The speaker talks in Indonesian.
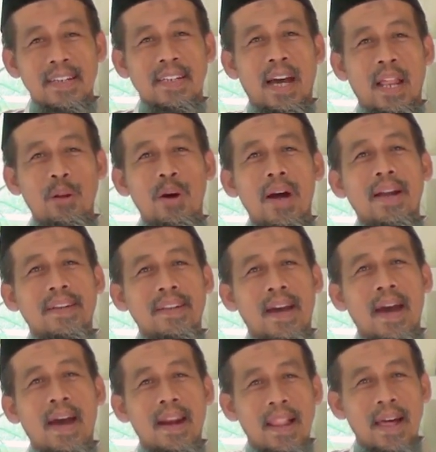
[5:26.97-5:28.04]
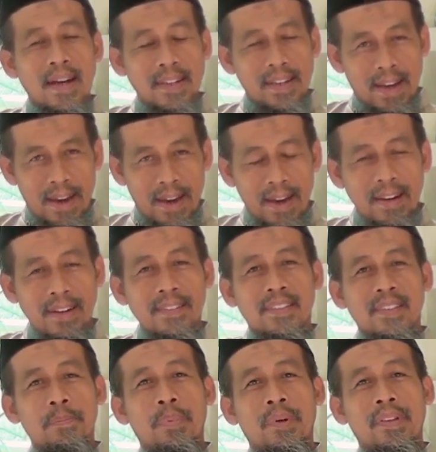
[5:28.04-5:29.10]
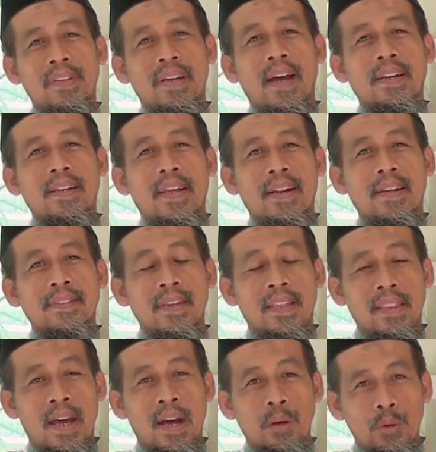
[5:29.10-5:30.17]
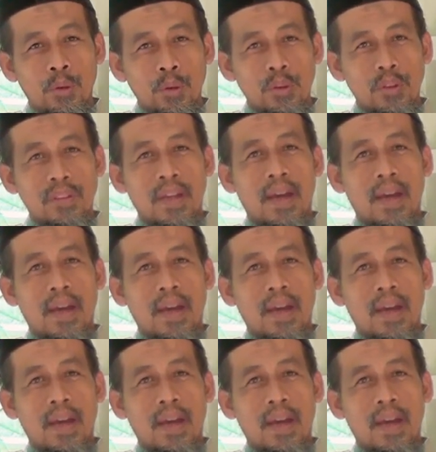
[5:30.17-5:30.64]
Kalau ada halangan seperti ada rasa takut,